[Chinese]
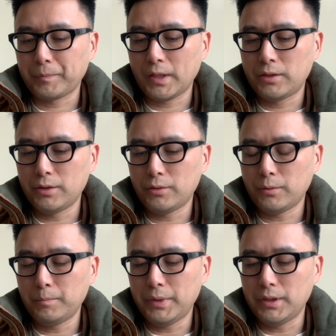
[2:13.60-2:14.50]
心
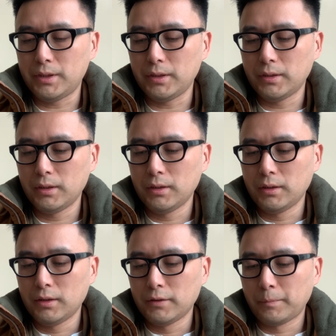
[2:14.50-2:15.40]
中必
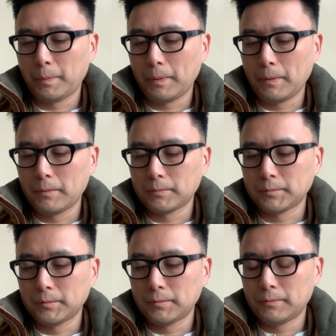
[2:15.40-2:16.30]

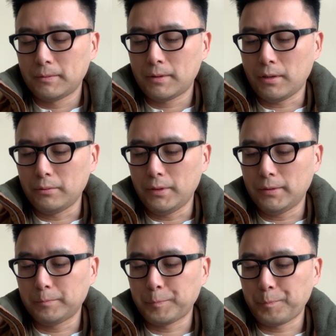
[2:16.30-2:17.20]
喜。”绍
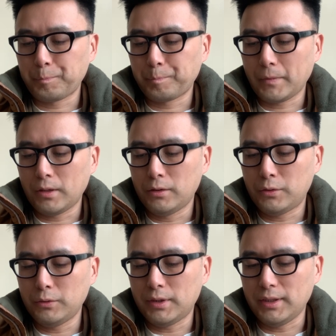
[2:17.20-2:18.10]
曰：“何
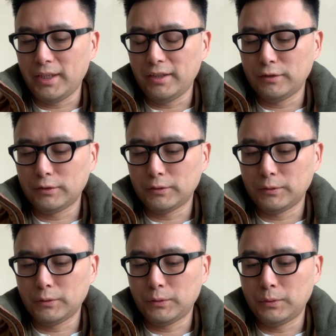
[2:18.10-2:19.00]
出此
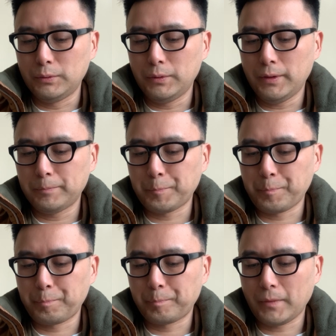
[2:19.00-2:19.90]
言？”图
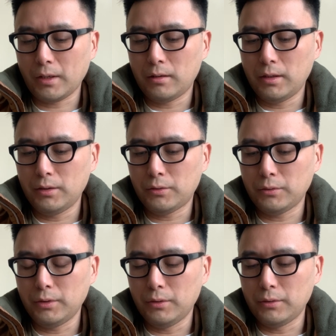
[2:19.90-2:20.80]
曰：“二人素
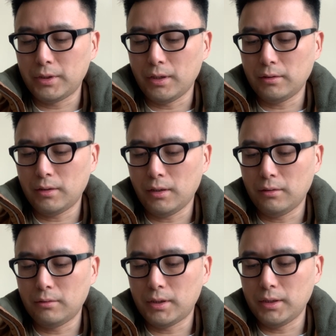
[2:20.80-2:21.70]
有降
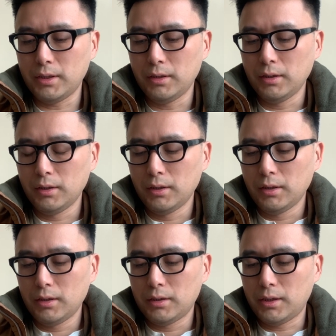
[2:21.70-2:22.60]
曹之意，
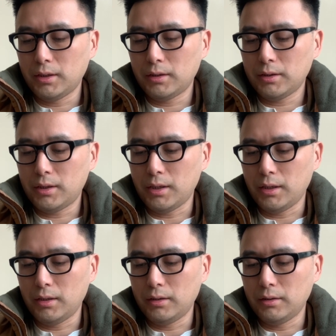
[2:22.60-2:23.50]
今遣
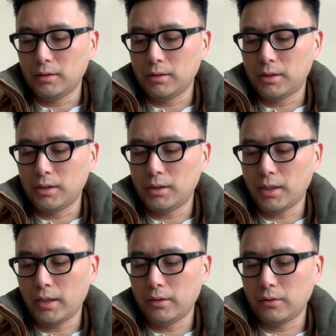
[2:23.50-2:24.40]
击
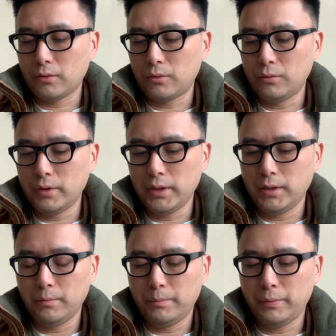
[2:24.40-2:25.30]
寨。”故意
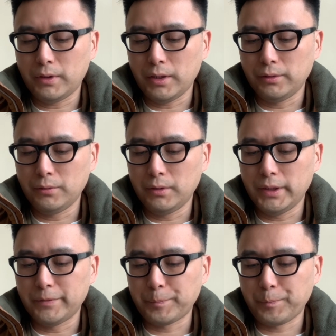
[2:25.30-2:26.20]
不肯用力，
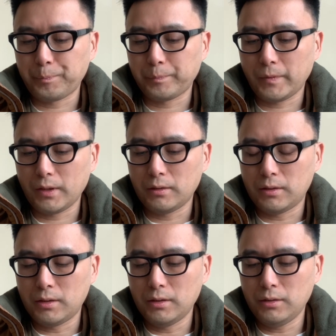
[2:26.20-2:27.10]

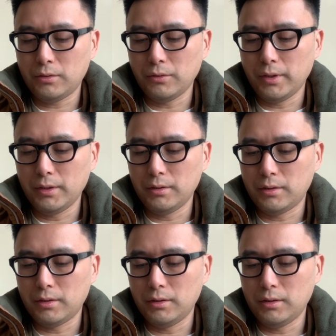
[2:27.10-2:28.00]
只损
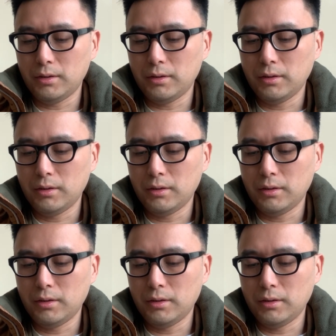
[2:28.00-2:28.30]
折，